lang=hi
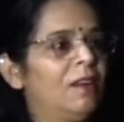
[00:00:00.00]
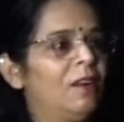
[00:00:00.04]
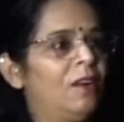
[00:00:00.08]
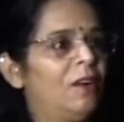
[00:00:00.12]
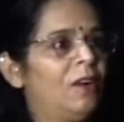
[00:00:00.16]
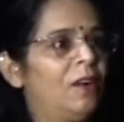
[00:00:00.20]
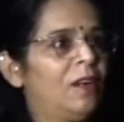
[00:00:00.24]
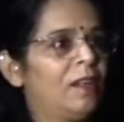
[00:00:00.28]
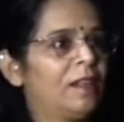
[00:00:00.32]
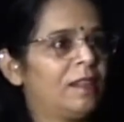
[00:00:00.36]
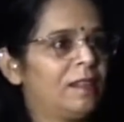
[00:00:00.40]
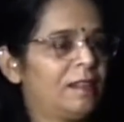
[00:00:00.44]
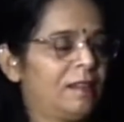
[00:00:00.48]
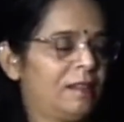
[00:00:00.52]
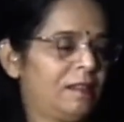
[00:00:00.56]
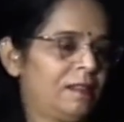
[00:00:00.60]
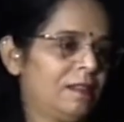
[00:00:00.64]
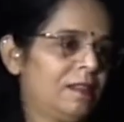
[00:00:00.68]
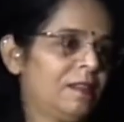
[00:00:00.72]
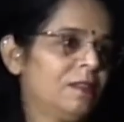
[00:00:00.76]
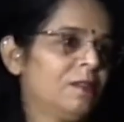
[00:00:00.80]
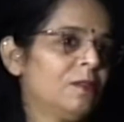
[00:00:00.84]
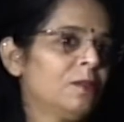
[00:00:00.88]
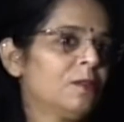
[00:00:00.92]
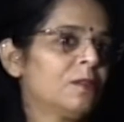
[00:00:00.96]
और
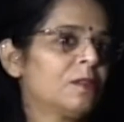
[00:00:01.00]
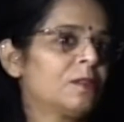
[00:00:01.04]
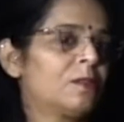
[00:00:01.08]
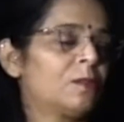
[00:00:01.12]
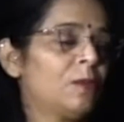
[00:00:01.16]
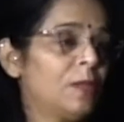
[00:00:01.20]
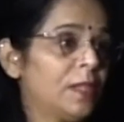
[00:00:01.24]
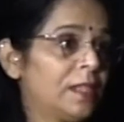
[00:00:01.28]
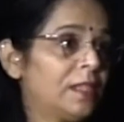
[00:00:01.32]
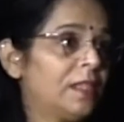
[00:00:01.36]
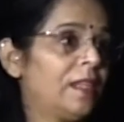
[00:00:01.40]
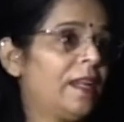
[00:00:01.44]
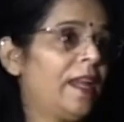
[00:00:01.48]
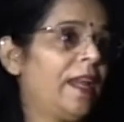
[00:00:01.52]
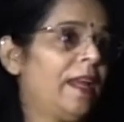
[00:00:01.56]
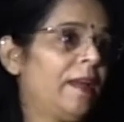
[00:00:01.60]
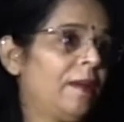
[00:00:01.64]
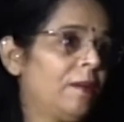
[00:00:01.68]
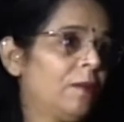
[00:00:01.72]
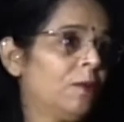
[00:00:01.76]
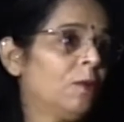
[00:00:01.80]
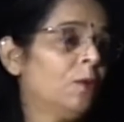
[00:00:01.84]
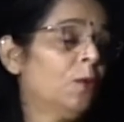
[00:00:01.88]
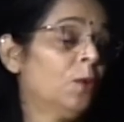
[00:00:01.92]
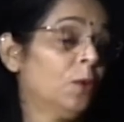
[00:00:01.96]
स्वस्थ रह
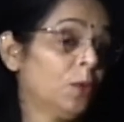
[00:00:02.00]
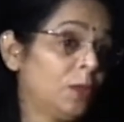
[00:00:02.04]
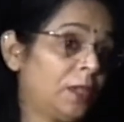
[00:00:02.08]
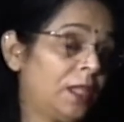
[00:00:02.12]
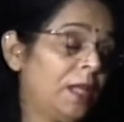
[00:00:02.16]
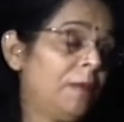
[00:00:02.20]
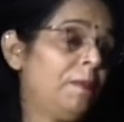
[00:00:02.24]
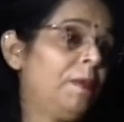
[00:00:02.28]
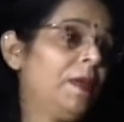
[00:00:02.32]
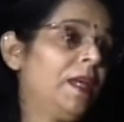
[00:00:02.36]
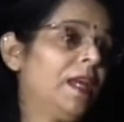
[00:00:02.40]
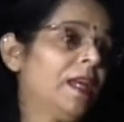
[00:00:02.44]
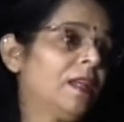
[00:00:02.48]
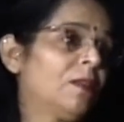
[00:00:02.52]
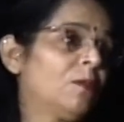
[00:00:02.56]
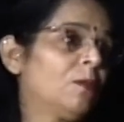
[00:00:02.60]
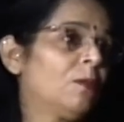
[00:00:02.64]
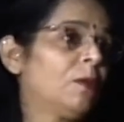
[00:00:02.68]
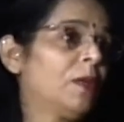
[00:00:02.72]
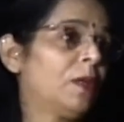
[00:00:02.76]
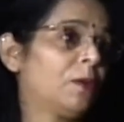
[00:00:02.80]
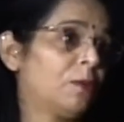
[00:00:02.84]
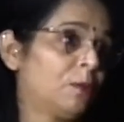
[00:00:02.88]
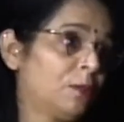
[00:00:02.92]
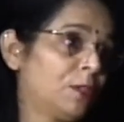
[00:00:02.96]
होती भी हैं तो
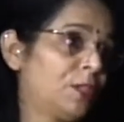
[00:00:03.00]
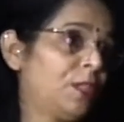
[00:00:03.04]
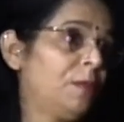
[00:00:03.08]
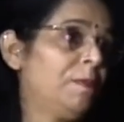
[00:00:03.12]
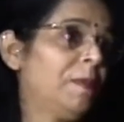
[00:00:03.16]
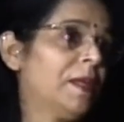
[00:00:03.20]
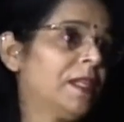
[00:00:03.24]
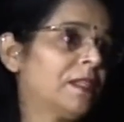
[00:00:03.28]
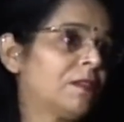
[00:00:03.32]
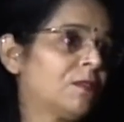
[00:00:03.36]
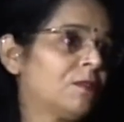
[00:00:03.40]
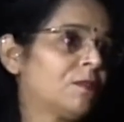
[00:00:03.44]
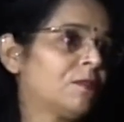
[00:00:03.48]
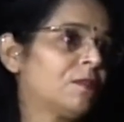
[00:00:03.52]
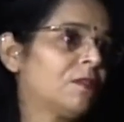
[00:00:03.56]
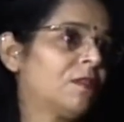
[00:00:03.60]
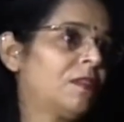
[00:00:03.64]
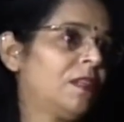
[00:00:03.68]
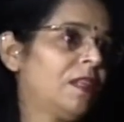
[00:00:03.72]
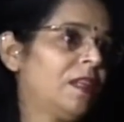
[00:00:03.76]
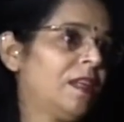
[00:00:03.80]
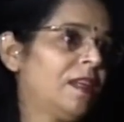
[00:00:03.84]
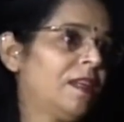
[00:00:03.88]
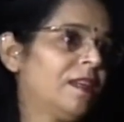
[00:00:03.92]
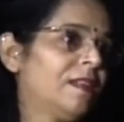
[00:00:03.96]
उन्हें खुशी महसूस
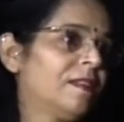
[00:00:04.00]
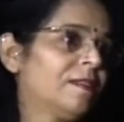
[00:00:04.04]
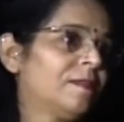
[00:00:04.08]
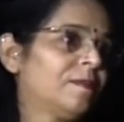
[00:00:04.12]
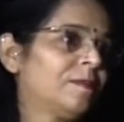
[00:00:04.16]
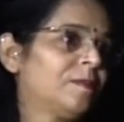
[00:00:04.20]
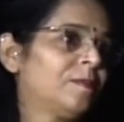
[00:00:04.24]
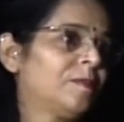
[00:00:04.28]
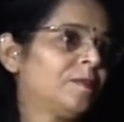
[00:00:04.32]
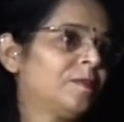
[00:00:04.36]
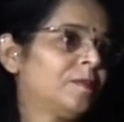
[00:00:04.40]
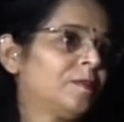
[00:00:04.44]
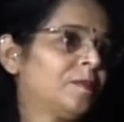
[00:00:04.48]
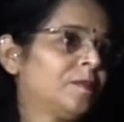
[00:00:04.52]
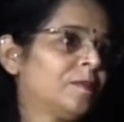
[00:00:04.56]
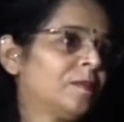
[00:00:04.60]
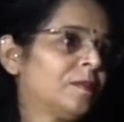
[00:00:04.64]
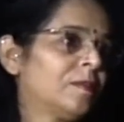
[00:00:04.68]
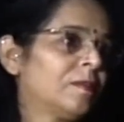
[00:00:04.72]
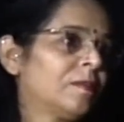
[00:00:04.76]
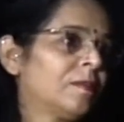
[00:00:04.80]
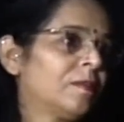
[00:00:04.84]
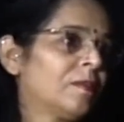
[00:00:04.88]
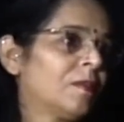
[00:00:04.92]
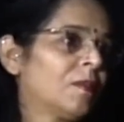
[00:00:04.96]
होती है
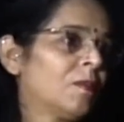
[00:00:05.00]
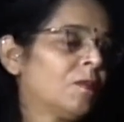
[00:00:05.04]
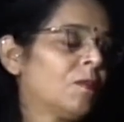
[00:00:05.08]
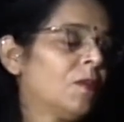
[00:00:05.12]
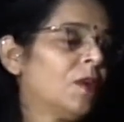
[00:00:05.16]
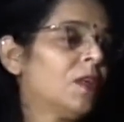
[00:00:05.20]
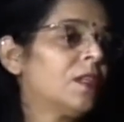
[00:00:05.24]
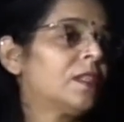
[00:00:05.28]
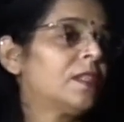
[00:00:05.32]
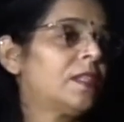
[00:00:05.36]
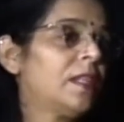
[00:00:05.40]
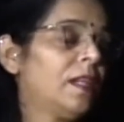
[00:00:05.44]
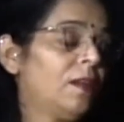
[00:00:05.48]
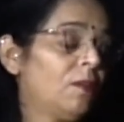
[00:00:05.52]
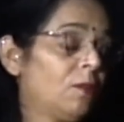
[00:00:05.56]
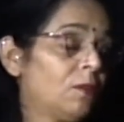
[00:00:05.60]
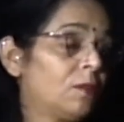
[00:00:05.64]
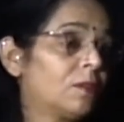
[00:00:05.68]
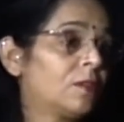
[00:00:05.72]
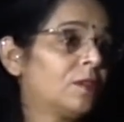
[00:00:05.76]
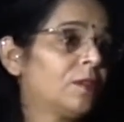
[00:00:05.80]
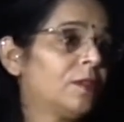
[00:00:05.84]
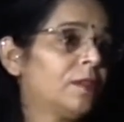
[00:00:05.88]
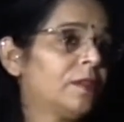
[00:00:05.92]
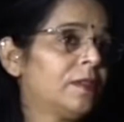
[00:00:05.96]
बहुत से
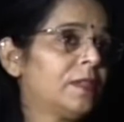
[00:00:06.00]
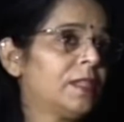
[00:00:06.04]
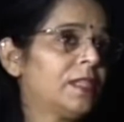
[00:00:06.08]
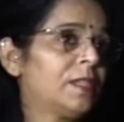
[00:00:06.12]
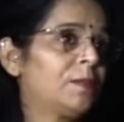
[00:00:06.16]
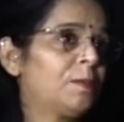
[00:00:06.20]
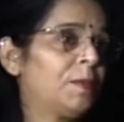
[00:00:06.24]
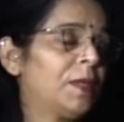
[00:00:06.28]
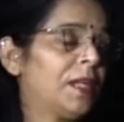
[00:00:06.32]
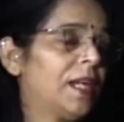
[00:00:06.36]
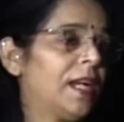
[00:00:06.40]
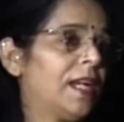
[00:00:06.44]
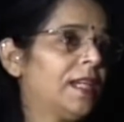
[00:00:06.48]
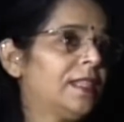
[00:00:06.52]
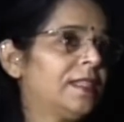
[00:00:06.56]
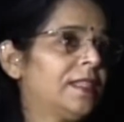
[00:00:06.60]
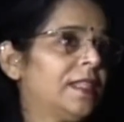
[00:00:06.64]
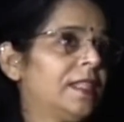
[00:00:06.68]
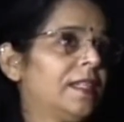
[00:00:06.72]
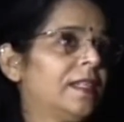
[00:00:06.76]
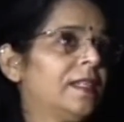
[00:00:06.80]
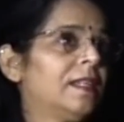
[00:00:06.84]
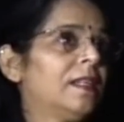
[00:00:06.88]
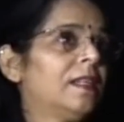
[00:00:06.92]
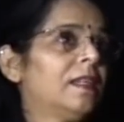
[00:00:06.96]
लोग जो इस प्रकार
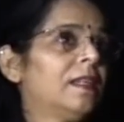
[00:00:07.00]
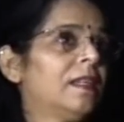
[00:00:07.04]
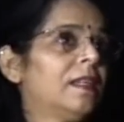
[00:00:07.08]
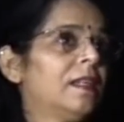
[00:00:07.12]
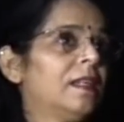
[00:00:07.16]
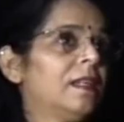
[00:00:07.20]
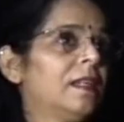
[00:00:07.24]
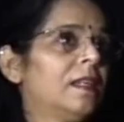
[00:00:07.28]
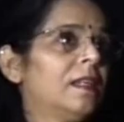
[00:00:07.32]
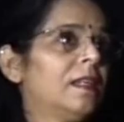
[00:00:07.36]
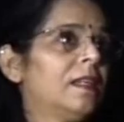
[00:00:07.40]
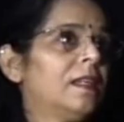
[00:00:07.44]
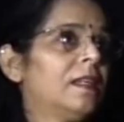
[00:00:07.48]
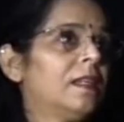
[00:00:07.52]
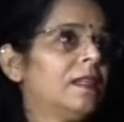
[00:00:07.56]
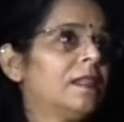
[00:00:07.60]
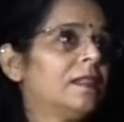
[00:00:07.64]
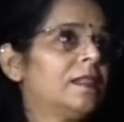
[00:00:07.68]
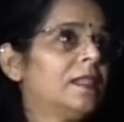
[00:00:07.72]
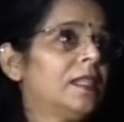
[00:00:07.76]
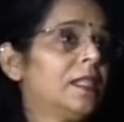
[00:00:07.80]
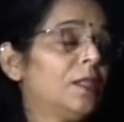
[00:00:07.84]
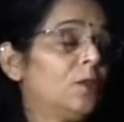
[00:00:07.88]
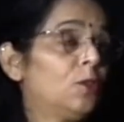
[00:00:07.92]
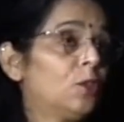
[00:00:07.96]
से
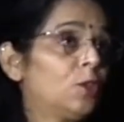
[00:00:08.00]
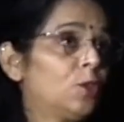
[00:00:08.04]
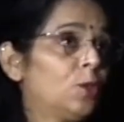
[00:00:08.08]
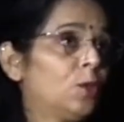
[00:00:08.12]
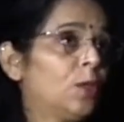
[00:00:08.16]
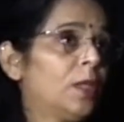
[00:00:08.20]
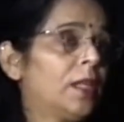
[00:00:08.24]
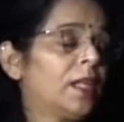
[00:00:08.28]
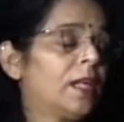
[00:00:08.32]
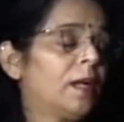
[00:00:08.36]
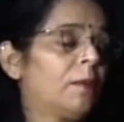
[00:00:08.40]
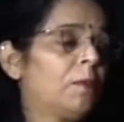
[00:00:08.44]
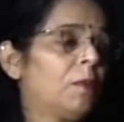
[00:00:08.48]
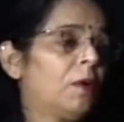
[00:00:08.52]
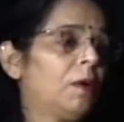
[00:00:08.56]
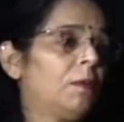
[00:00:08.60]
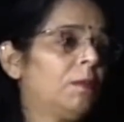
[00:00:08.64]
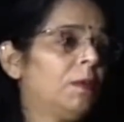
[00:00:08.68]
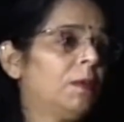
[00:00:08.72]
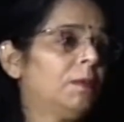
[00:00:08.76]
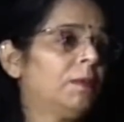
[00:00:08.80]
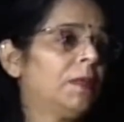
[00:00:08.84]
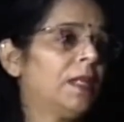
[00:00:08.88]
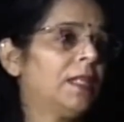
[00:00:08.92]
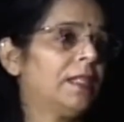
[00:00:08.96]
जिनको शुगर का
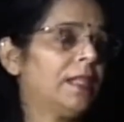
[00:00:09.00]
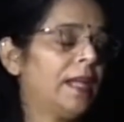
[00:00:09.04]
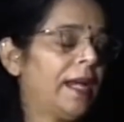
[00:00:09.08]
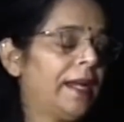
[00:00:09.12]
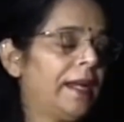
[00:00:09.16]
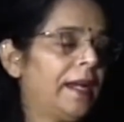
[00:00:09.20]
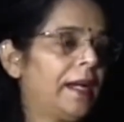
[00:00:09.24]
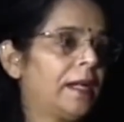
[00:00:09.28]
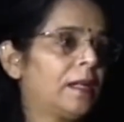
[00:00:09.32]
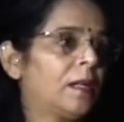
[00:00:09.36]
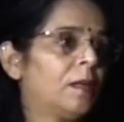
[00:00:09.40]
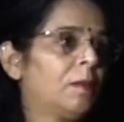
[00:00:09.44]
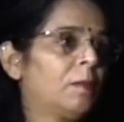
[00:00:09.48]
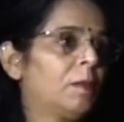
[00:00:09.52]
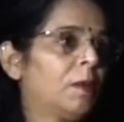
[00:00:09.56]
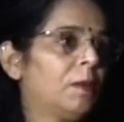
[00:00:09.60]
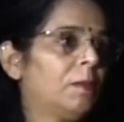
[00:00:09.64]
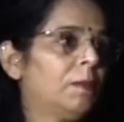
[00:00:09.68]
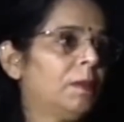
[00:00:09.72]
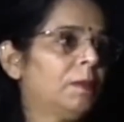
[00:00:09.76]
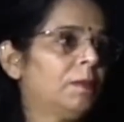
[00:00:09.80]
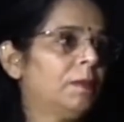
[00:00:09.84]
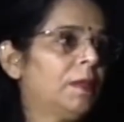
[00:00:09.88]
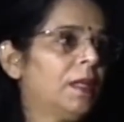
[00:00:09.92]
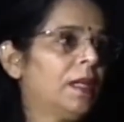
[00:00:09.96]
प्रॉब्लम था थायराइड का
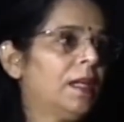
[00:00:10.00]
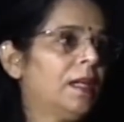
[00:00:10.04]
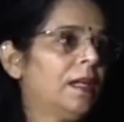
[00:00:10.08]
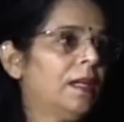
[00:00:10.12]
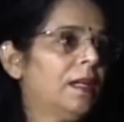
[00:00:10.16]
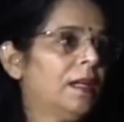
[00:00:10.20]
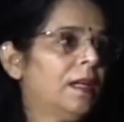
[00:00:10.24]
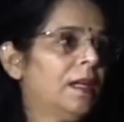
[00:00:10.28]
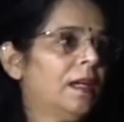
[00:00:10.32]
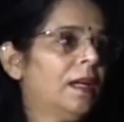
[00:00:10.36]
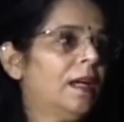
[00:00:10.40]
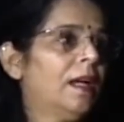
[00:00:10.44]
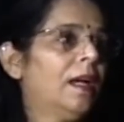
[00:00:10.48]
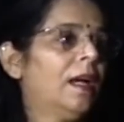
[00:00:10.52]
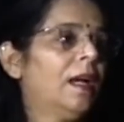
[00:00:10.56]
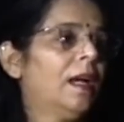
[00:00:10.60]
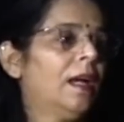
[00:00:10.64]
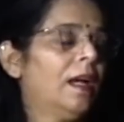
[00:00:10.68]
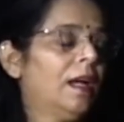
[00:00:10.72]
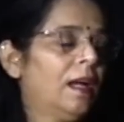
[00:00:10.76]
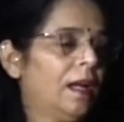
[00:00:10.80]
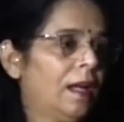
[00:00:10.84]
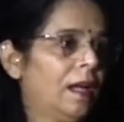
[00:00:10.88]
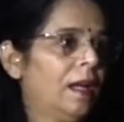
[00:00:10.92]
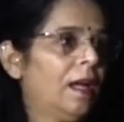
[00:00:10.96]
प्रॉब्लम था
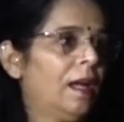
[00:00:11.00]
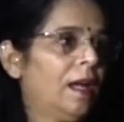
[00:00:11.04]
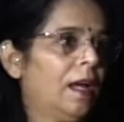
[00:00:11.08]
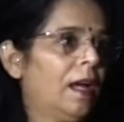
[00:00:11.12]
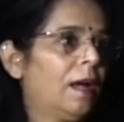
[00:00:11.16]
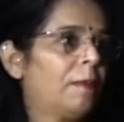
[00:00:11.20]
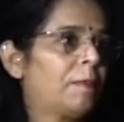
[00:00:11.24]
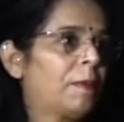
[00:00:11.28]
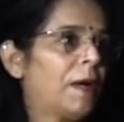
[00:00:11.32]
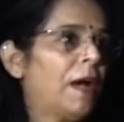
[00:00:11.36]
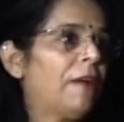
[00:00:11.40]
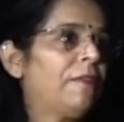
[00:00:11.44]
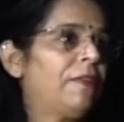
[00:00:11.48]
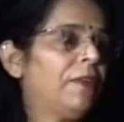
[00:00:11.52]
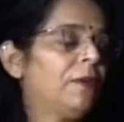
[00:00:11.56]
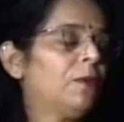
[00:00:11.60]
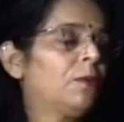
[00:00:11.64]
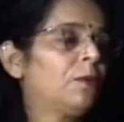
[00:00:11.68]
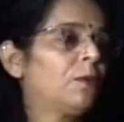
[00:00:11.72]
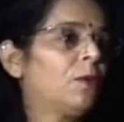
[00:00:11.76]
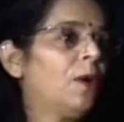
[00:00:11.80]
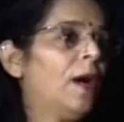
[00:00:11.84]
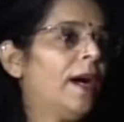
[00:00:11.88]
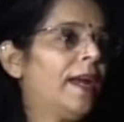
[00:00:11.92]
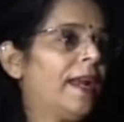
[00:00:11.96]
अब काफ़ी
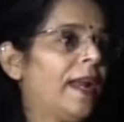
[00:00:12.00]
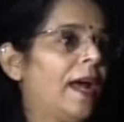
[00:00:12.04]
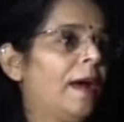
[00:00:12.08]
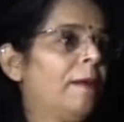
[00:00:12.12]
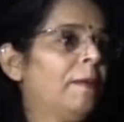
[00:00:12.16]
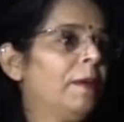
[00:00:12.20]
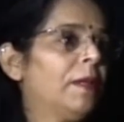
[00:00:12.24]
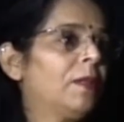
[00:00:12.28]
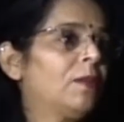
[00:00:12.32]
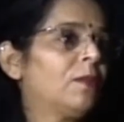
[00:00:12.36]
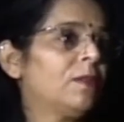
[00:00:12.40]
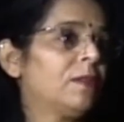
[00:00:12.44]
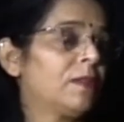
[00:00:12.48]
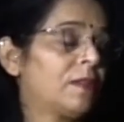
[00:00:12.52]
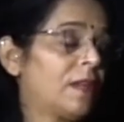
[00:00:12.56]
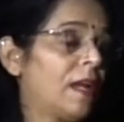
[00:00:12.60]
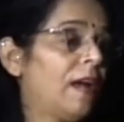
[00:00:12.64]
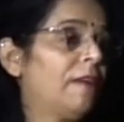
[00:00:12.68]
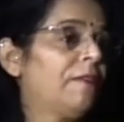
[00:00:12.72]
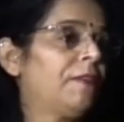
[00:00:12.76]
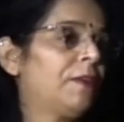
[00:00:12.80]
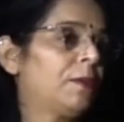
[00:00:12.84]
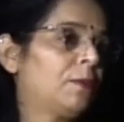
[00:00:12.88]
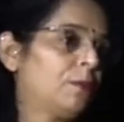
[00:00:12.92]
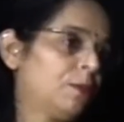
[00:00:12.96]
उनको आराम है तो
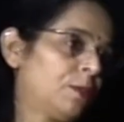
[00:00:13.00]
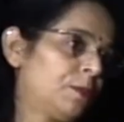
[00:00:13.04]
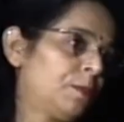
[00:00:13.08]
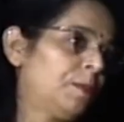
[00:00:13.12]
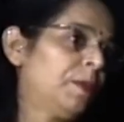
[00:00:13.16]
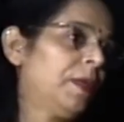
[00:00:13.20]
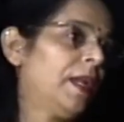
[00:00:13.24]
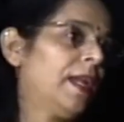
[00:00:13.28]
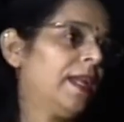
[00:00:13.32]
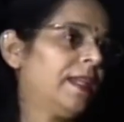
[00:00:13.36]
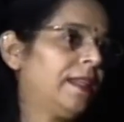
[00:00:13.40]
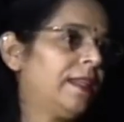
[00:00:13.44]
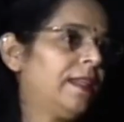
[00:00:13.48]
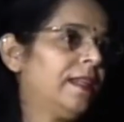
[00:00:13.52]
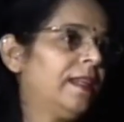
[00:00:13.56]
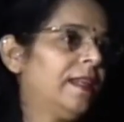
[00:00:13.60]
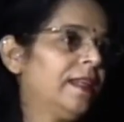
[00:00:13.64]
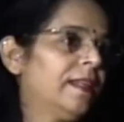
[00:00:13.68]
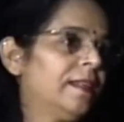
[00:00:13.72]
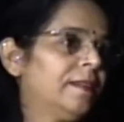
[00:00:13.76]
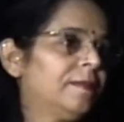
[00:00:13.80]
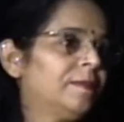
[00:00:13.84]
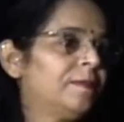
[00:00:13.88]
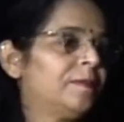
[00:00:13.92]
काफ़ी खुश भी रहती हैं